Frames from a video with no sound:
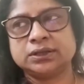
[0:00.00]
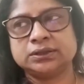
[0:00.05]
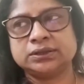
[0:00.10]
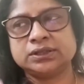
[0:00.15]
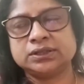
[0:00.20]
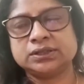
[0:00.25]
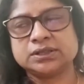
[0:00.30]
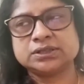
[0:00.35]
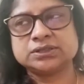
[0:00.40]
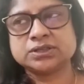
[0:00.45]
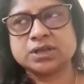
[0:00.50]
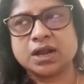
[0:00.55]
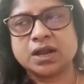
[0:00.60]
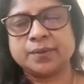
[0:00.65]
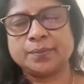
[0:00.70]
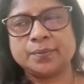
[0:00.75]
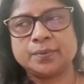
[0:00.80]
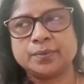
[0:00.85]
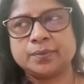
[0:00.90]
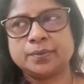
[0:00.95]
দিতে
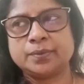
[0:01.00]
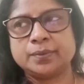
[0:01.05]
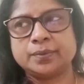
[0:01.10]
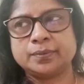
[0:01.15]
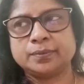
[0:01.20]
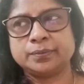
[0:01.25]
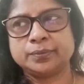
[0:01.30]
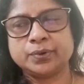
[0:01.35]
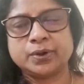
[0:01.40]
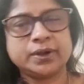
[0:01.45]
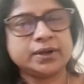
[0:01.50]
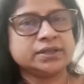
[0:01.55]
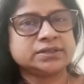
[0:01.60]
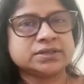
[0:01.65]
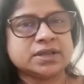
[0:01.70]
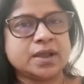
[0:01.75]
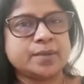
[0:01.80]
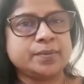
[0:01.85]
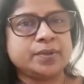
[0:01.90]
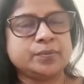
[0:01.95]
যাওয়ার পরে
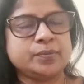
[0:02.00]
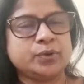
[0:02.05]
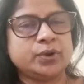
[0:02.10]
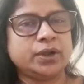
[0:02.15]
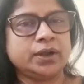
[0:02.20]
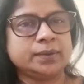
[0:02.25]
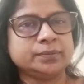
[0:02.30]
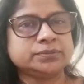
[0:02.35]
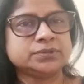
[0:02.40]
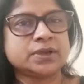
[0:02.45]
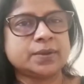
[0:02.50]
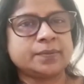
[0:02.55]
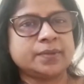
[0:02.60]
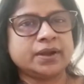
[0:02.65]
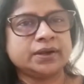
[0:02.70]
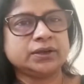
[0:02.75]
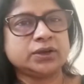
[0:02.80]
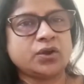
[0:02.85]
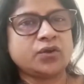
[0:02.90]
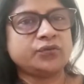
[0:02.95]
যে আমি বললাম যে
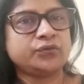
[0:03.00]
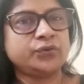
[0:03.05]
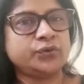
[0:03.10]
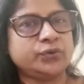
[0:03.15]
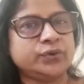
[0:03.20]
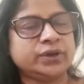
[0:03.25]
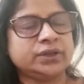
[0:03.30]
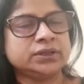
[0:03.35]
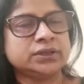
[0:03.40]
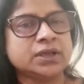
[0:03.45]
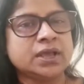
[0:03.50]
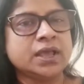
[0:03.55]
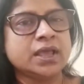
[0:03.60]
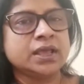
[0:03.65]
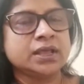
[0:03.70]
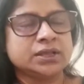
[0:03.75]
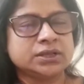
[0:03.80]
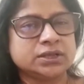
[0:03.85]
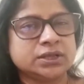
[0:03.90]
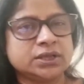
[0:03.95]
আমরা একটা অফরুটে
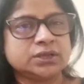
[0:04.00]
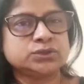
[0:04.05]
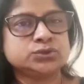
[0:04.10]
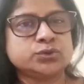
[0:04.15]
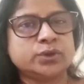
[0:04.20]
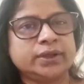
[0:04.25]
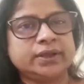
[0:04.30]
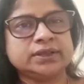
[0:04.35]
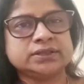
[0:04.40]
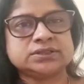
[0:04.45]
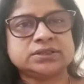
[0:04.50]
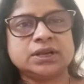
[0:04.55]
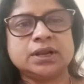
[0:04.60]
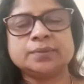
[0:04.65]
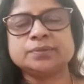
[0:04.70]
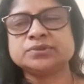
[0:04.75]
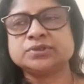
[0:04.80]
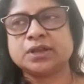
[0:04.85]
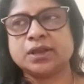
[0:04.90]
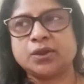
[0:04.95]
চলে
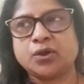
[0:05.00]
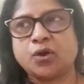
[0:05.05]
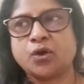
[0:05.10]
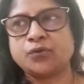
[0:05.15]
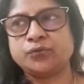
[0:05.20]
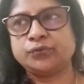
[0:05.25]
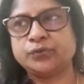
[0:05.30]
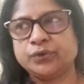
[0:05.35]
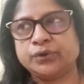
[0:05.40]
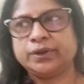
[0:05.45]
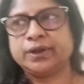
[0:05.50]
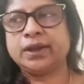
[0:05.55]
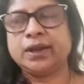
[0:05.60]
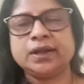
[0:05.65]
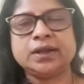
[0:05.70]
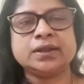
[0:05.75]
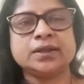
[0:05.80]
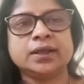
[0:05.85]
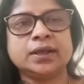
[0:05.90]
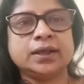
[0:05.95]
গেছিলাম সেই
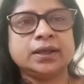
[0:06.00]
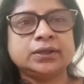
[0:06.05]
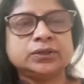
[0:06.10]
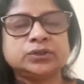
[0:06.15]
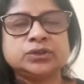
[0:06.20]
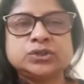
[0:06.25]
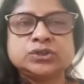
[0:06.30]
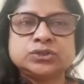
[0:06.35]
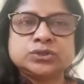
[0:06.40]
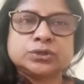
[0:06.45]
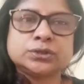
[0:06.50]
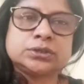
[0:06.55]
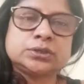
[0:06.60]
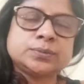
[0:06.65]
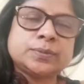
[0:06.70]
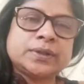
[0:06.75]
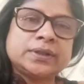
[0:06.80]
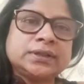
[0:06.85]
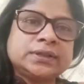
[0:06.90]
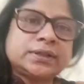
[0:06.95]
অফরুটের দৃশ্যটা
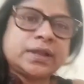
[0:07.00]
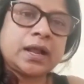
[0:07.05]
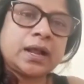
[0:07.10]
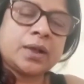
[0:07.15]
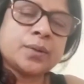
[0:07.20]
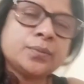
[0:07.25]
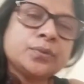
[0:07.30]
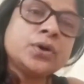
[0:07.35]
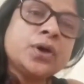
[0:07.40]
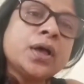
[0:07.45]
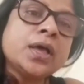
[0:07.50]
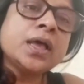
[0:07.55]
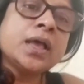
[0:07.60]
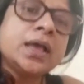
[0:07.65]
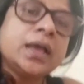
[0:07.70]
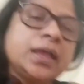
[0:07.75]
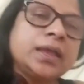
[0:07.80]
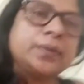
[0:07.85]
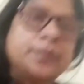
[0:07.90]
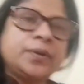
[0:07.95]
তোমাদের দেখাবো
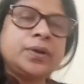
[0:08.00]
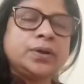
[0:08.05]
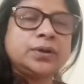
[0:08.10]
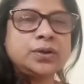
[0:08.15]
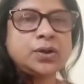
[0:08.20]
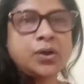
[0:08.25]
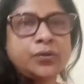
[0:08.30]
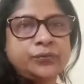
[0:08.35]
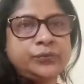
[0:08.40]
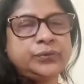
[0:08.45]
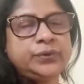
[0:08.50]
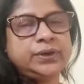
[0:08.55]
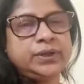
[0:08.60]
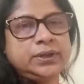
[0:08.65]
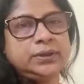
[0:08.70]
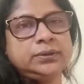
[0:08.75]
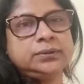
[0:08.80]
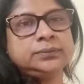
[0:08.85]
এবং অফরুটের